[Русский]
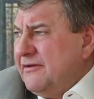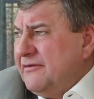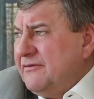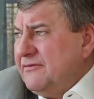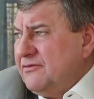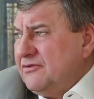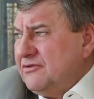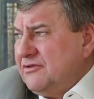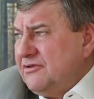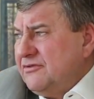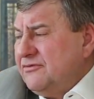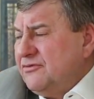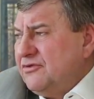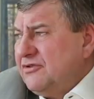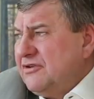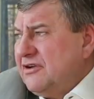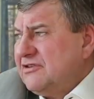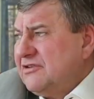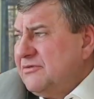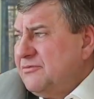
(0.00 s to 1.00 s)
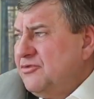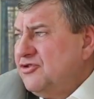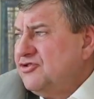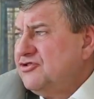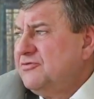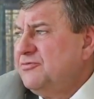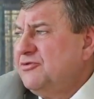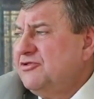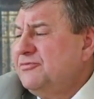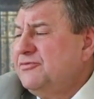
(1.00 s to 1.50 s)
Вот. И он как-то
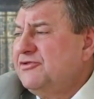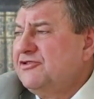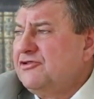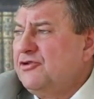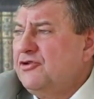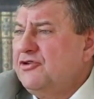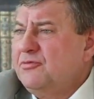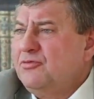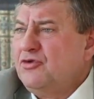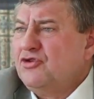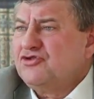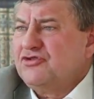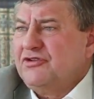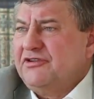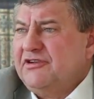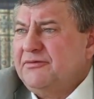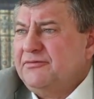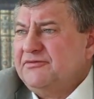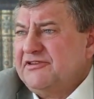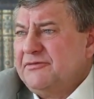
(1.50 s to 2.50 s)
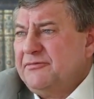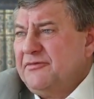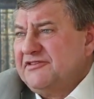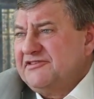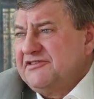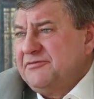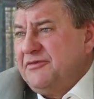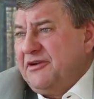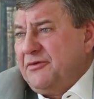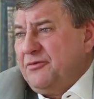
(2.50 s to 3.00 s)
больше был, был склонен к боксу, а я бы
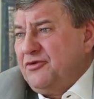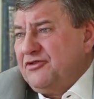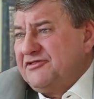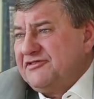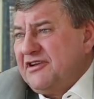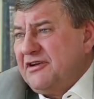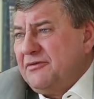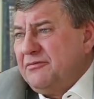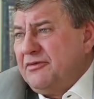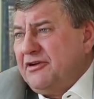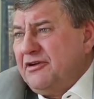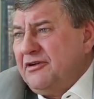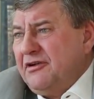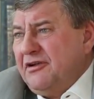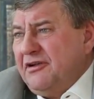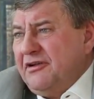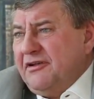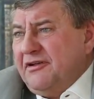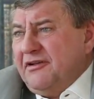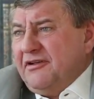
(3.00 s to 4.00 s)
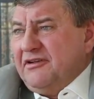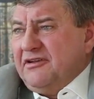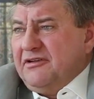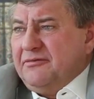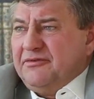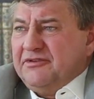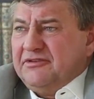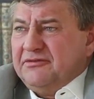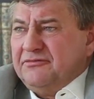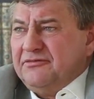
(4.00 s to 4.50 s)
занимался борьбой самбо. И
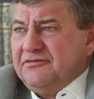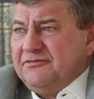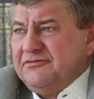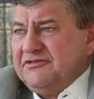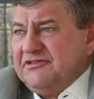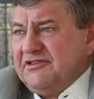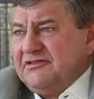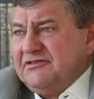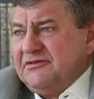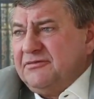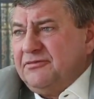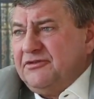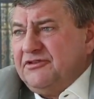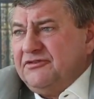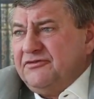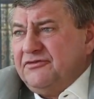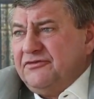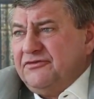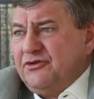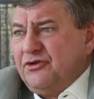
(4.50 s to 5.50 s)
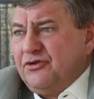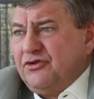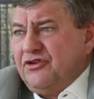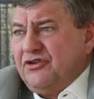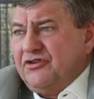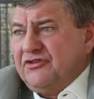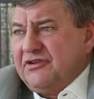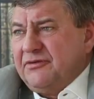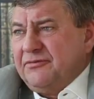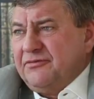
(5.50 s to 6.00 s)
поэтому мы как-то были
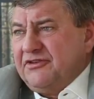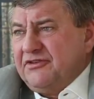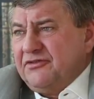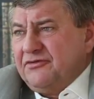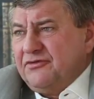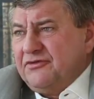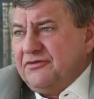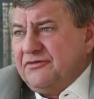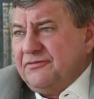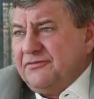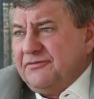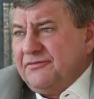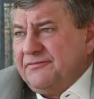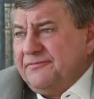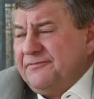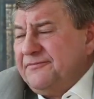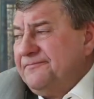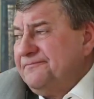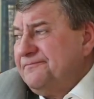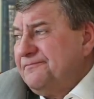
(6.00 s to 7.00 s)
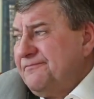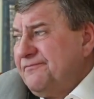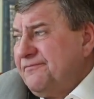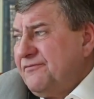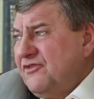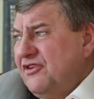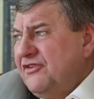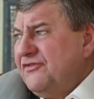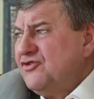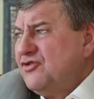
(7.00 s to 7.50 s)
других там этих вот.
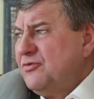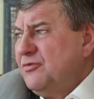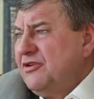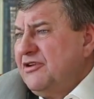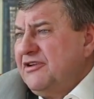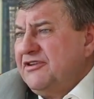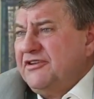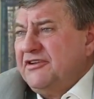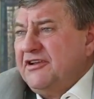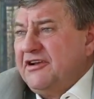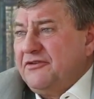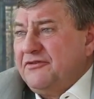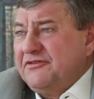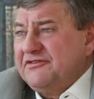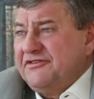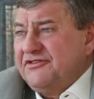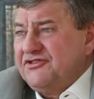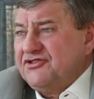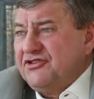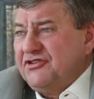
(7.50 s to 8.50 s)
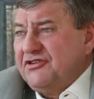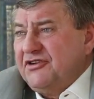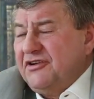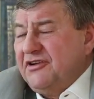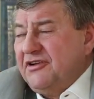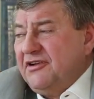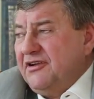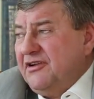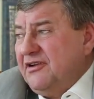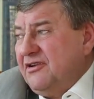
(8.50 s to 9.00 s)
Ну, не все было одинаково совершенно.
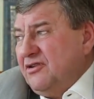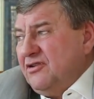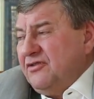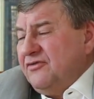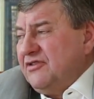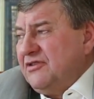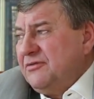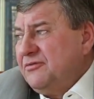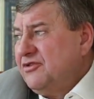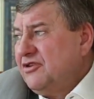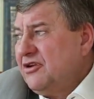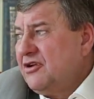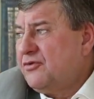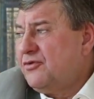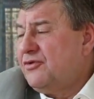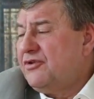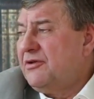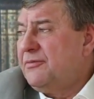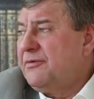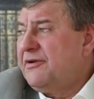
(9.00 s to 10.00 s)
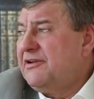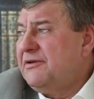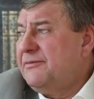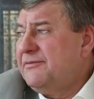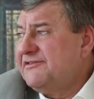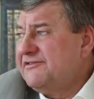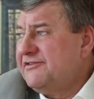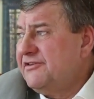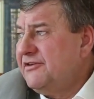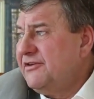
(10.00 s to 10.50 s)
Но в этом никакой
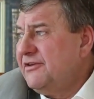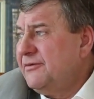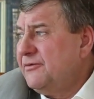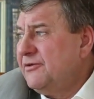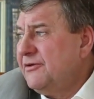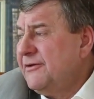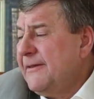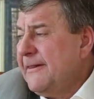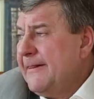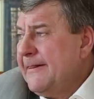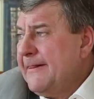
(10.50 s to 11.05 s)
необходимости не было.